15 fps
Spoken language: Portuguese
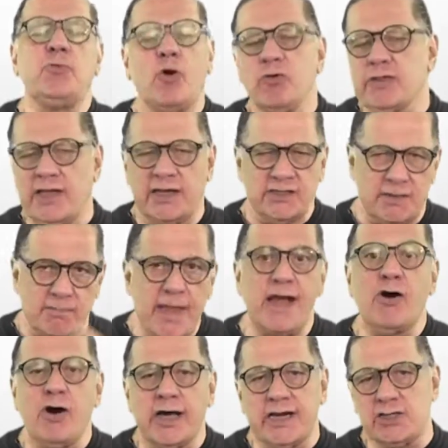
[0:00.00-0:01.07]
Ou seja,
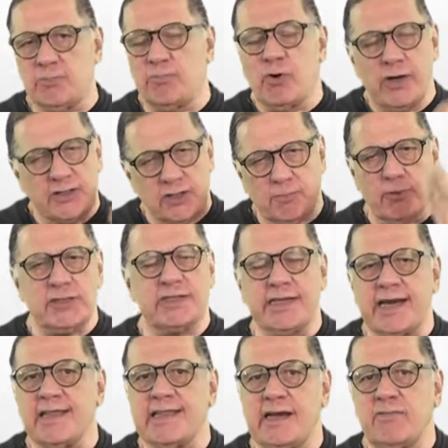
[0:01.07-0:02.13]
meia hora depois, depois de
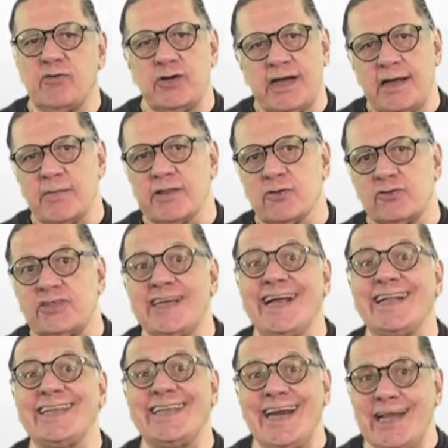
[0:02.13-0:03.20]
três telefonemas, eu
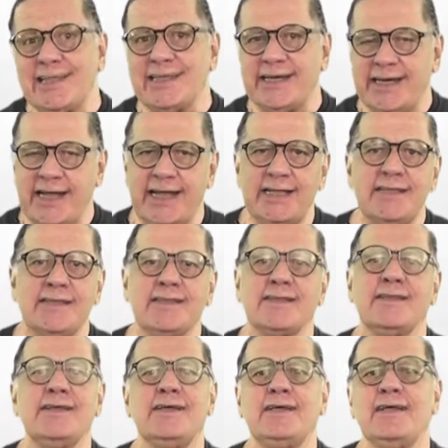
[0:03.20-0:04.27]
tinha três
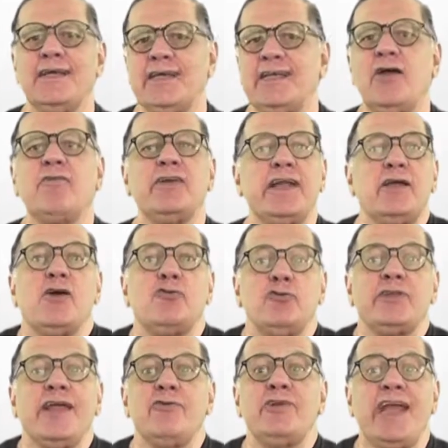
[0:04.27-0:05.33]
clientes, e eu falei, eu
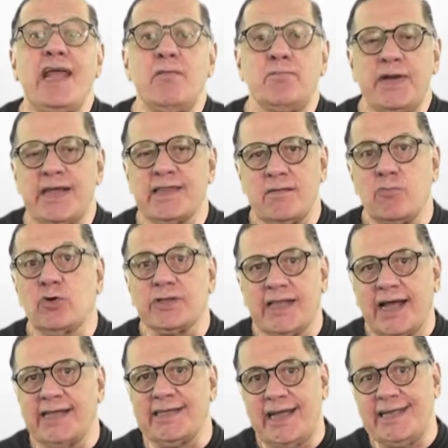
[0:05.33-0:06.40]
não tenho nem empresa
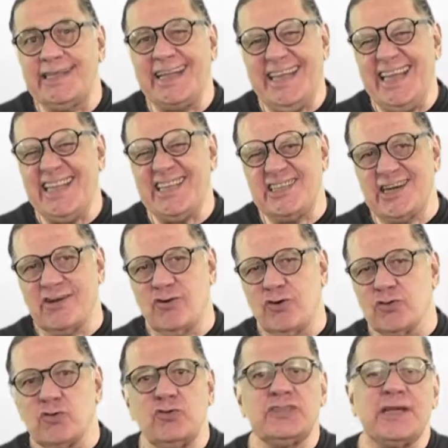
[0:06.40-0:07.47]
montada ainda, 15 de
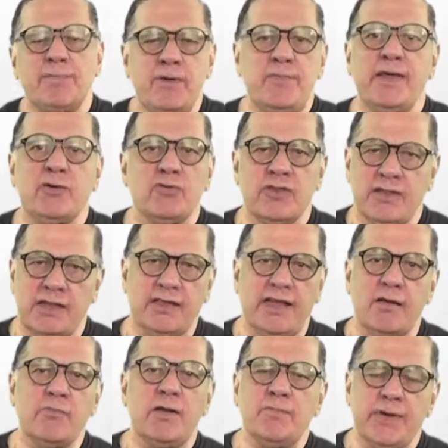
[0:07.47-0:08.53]
agosto, no dia 1 de
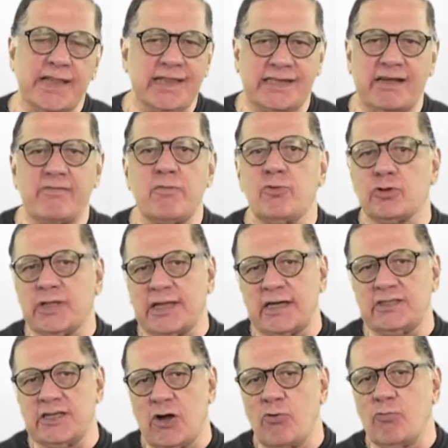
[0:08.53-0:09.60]
setembro a empresa estava montada,
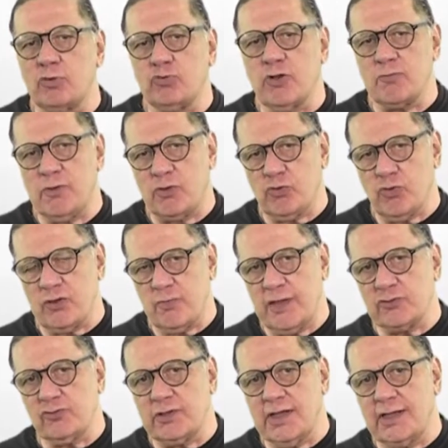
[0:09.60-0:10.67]
tinha uma ou duas pessoas
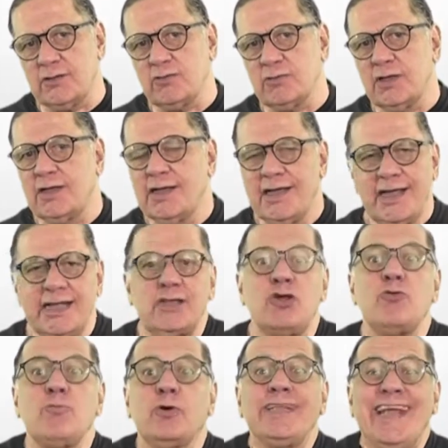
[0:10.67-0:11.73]
me ajudando.
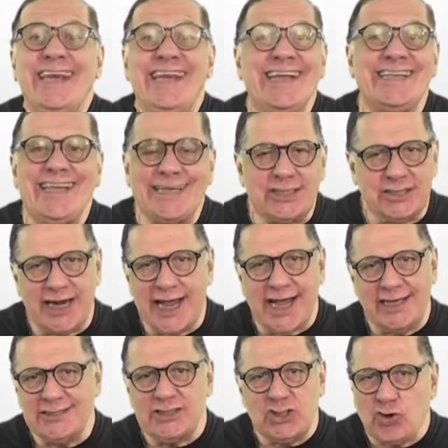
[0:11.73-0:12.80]
Então não poderia
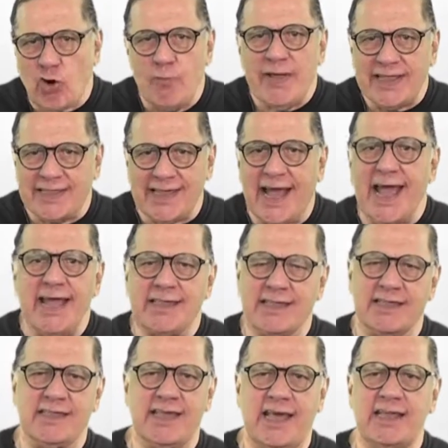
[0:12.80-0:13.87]
deixar de começar
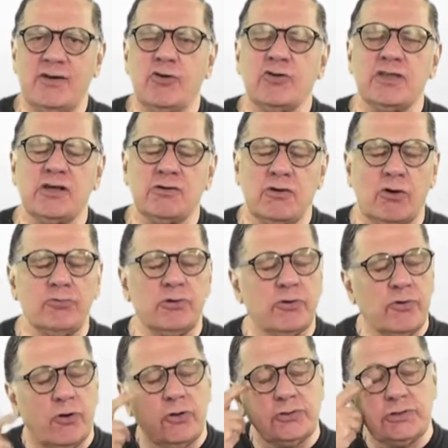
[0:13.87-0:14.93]
essa série On the, on the
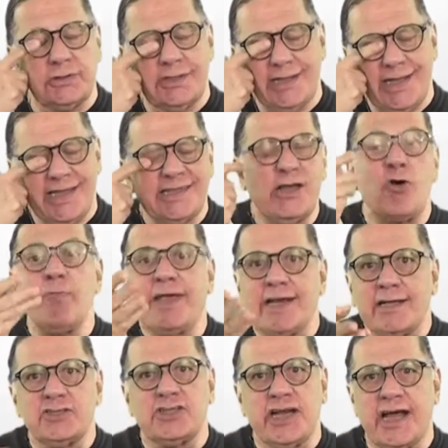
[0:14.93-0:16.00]
Road sem
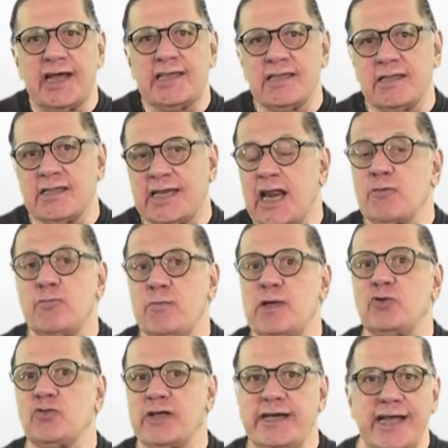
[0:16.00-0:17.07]
homenagear esses três
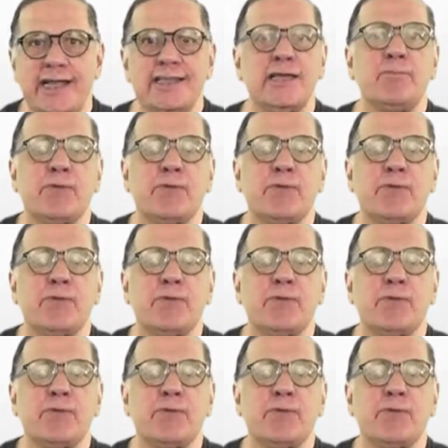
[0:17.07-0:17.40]
primeiros clientes